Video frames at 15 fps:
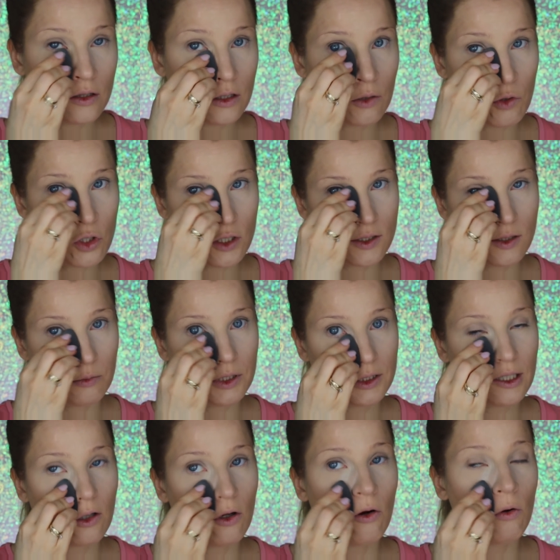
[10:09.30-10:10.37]
Nałożę sobie
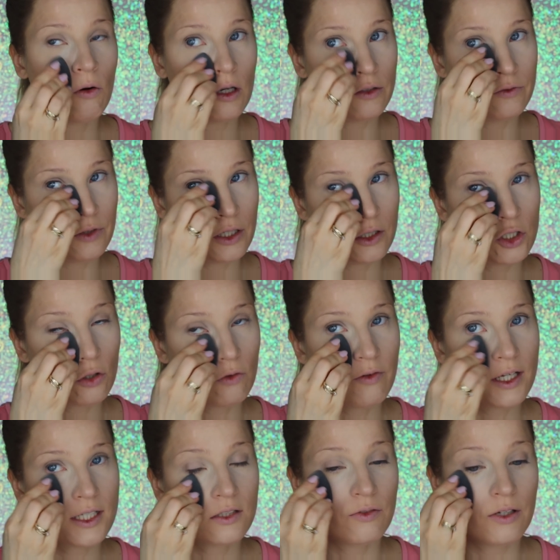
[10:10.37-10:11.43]
taką większą
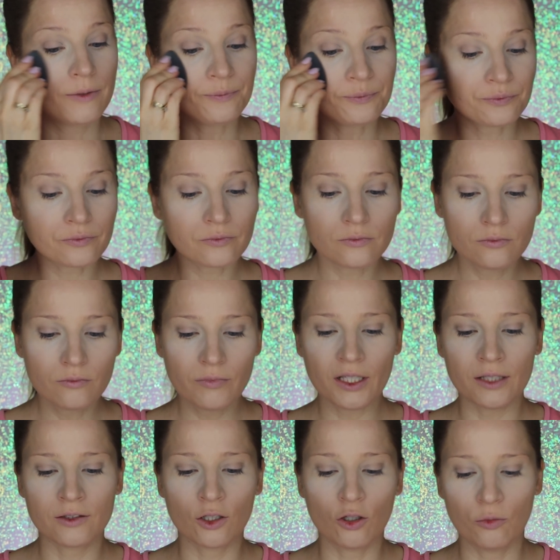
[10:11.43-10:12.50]
warstwę
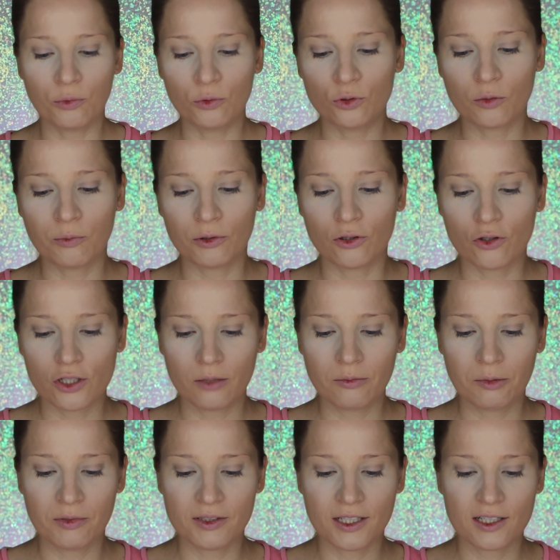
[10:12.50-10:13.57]
tego pudru pod
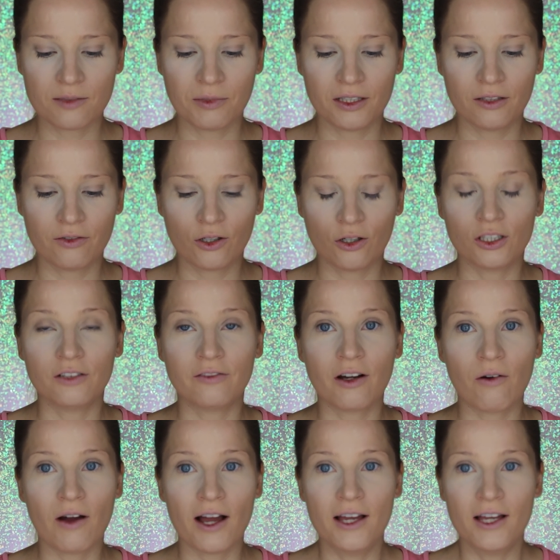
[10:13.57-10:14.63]
oczami, bo zaraz będę
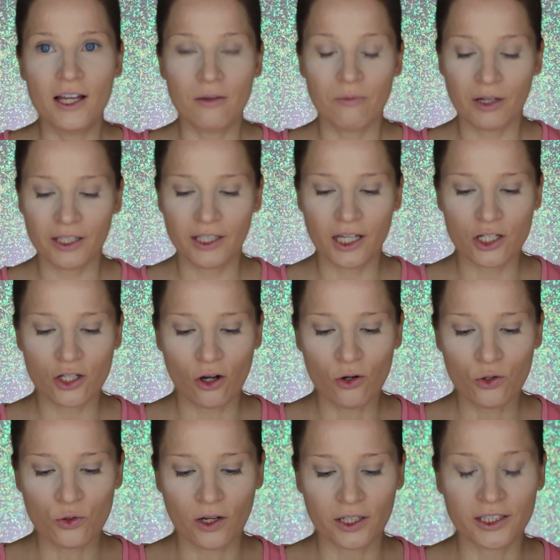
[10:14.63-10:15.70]
wykonywała makijaż
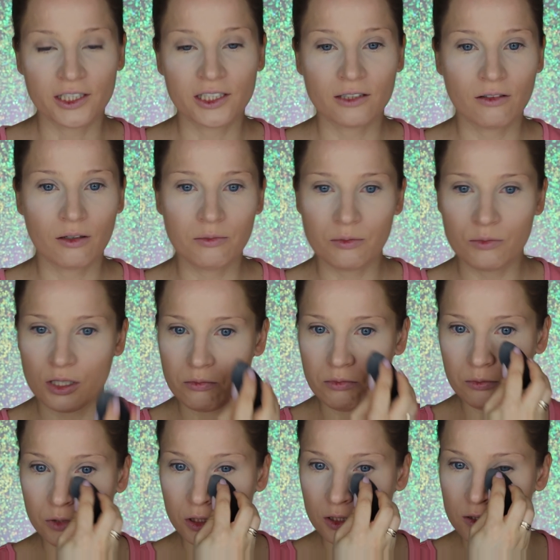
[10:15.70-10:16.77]
oczu, a nie chciałabym,
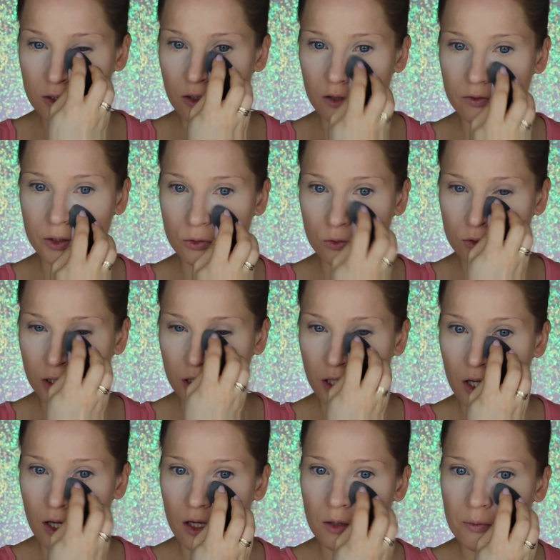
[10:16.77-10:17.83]
żeby mi się cokolwiek tutaj
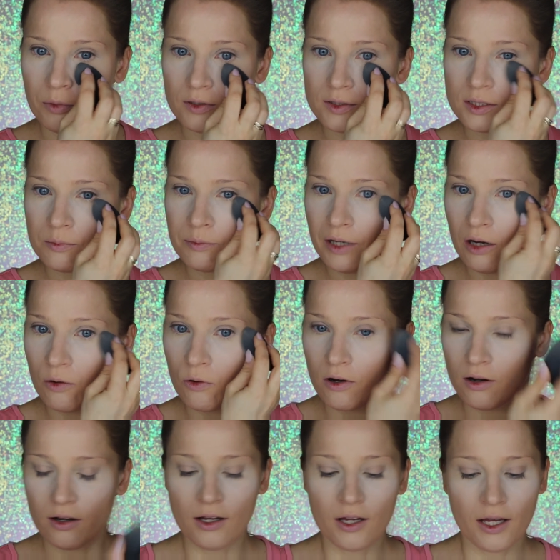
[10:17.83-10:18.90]

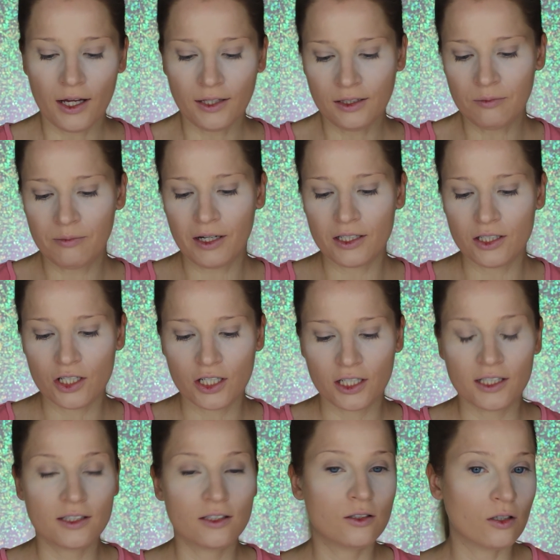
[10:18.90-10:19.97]
posypało. Tym bardziej, że
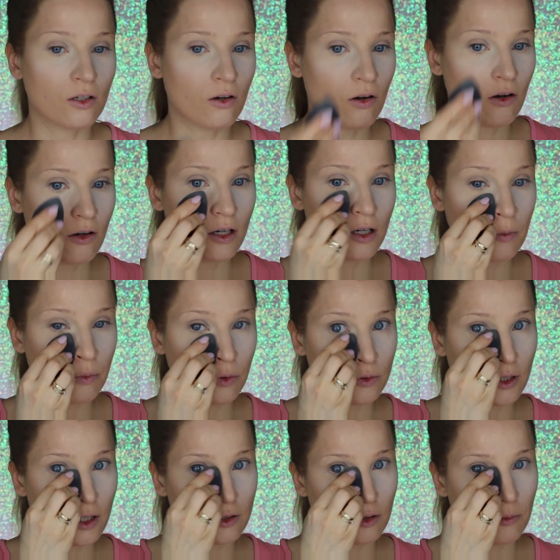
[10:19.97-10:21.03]
jest to y,
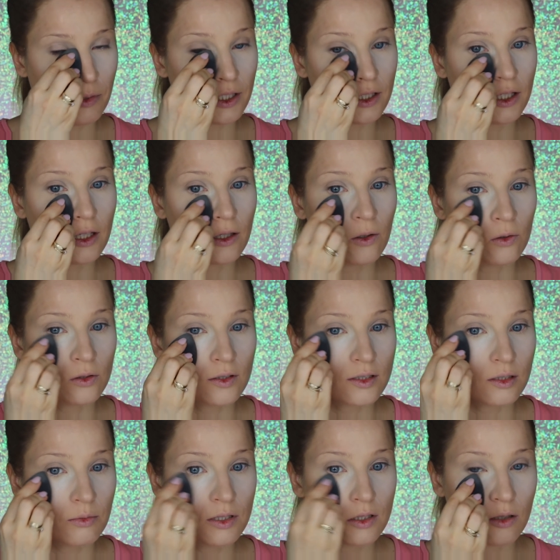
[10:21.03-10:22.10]
puder do bakingu, to
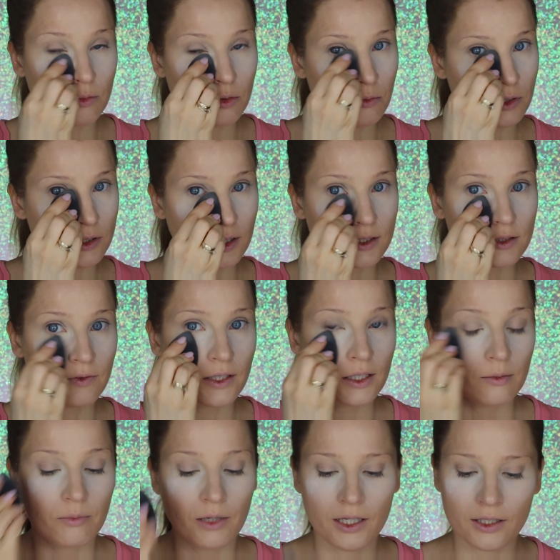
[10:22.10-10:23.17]
sobie zrobimy tak
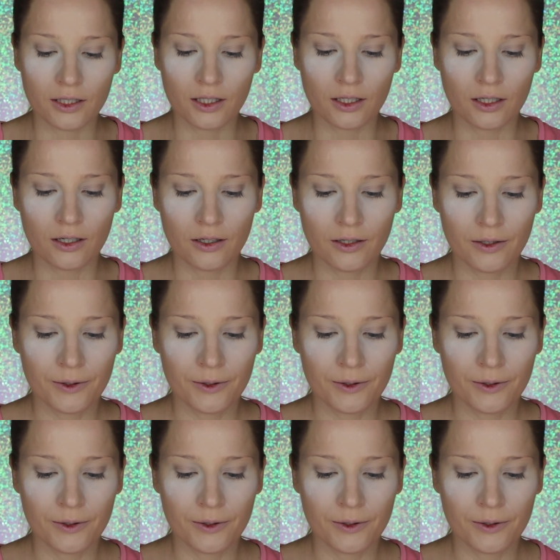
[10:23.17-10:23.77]
zwany baking.